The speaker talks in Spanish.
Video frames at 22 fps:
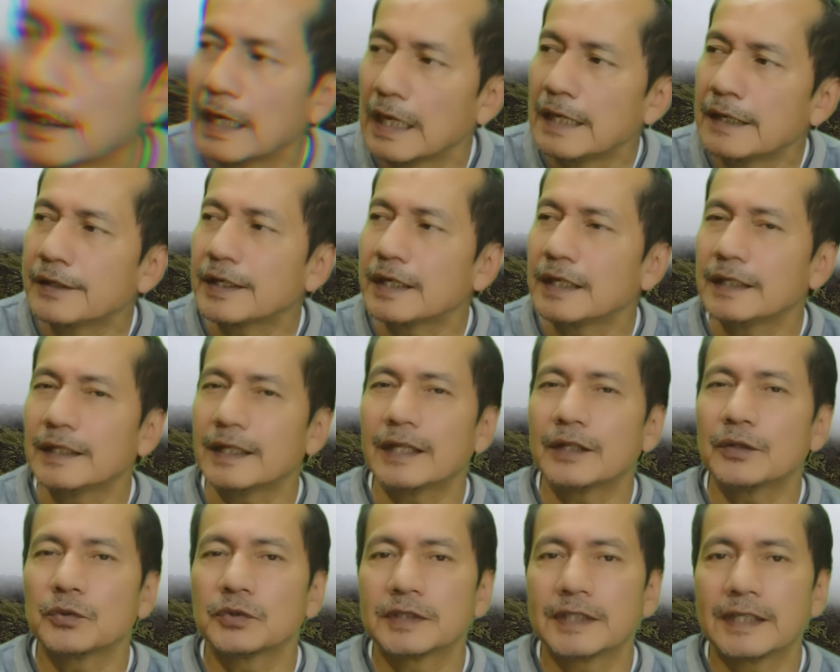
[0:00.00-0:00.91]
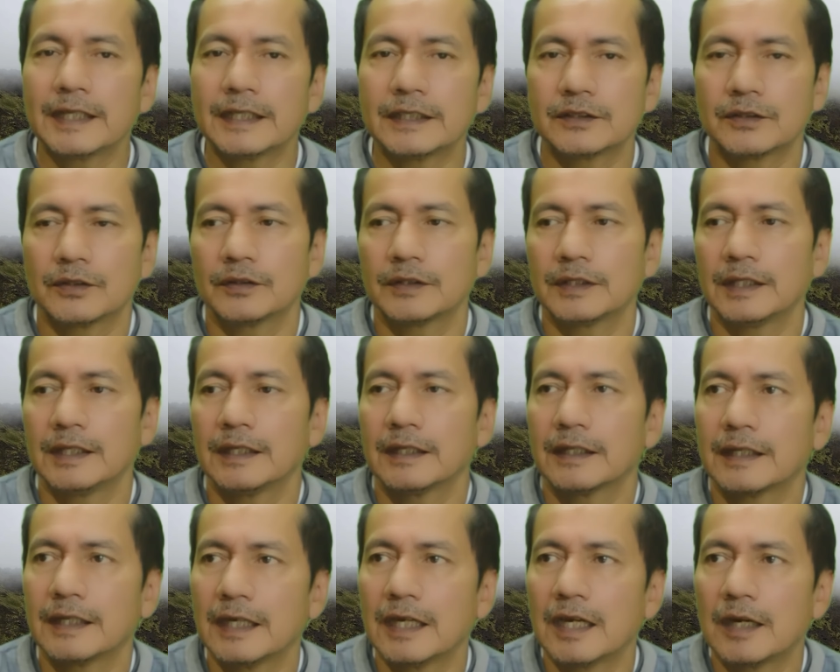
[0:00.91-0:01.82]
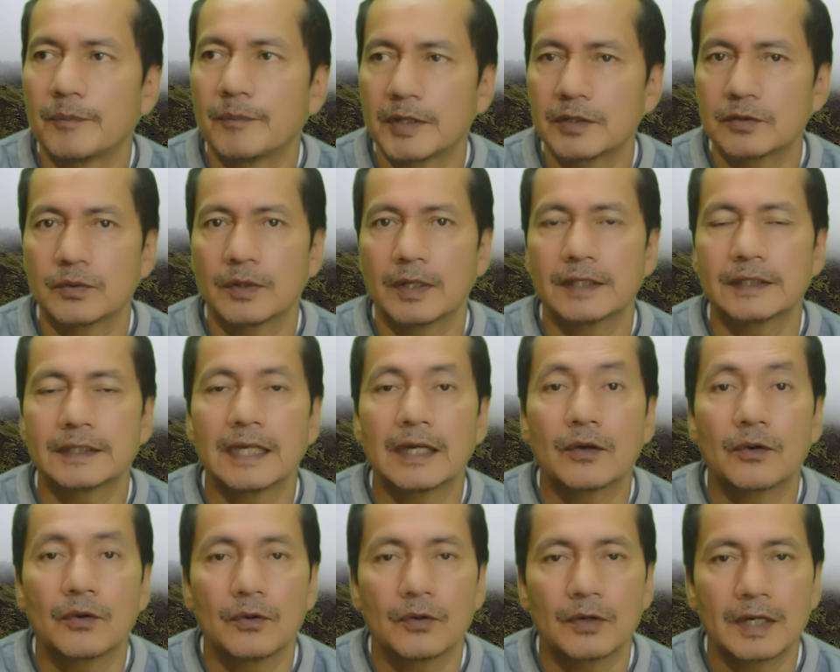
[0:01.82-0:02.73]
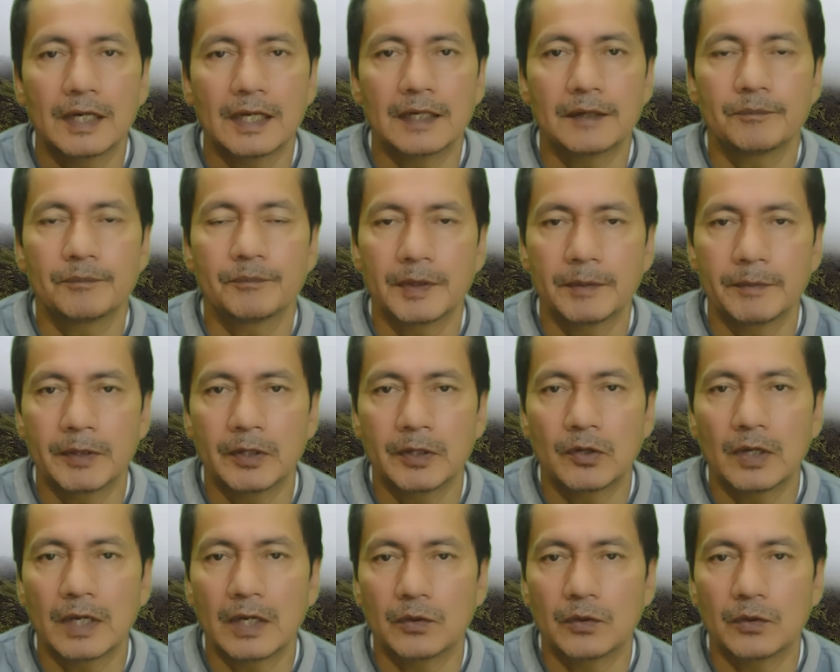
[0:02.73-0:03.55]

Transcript: En realidad ustedes no tienen que apresurarse a colocar primero la